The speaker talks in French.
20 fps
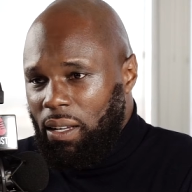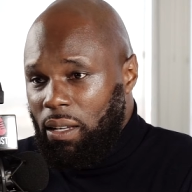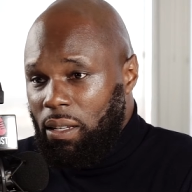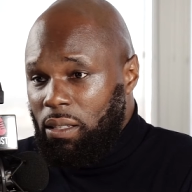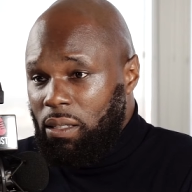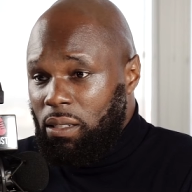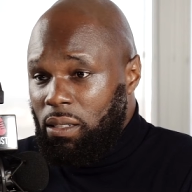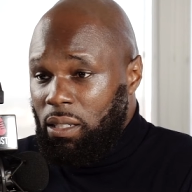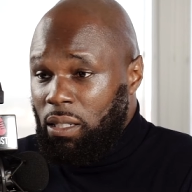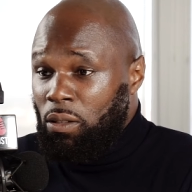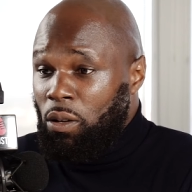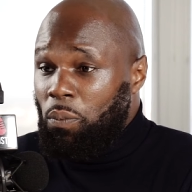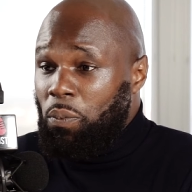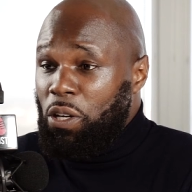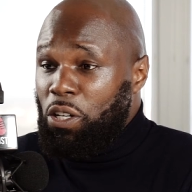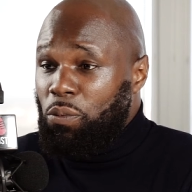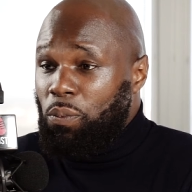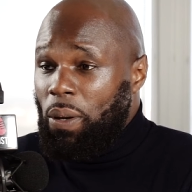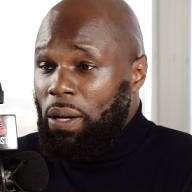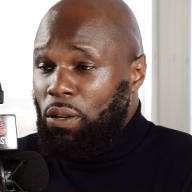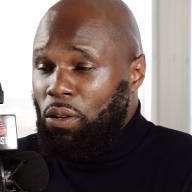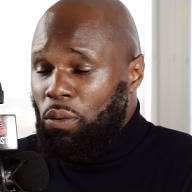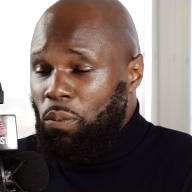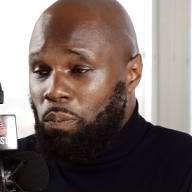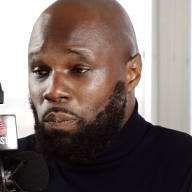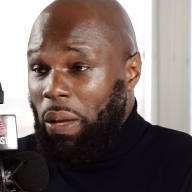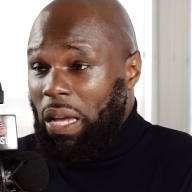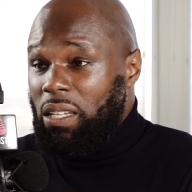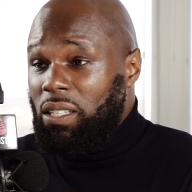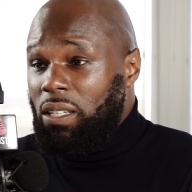Ce qui n'empêche pas que
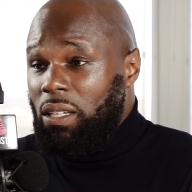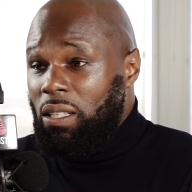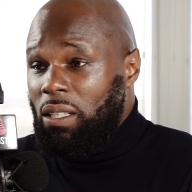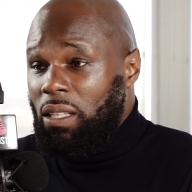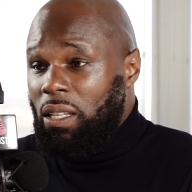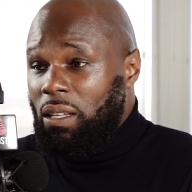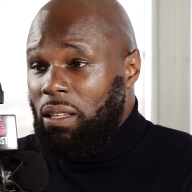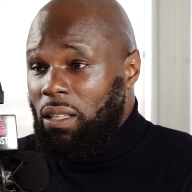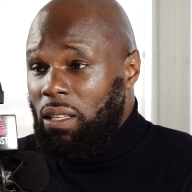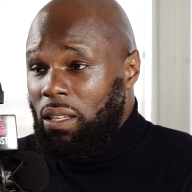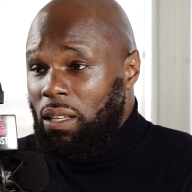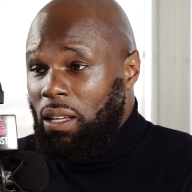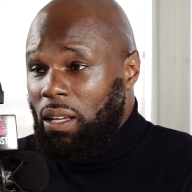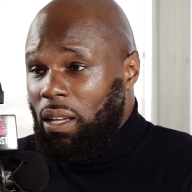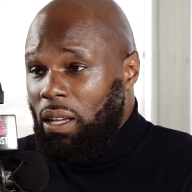personne,